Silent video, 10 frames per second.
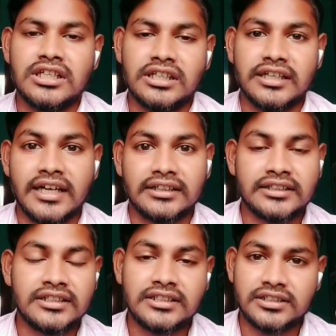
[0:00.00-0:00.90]
তাই রাতে
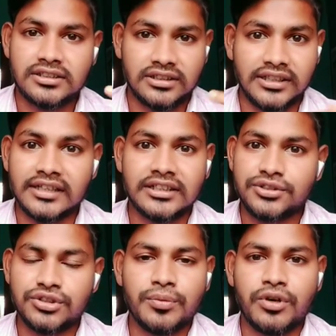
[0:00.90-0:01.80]
ঠিক তাড়াতাড়ি
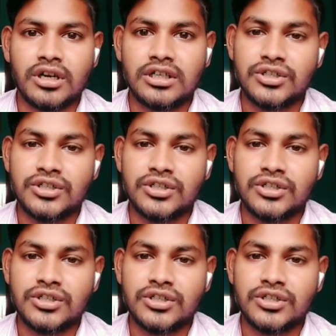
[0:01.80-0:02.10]
শুয়ে পড়া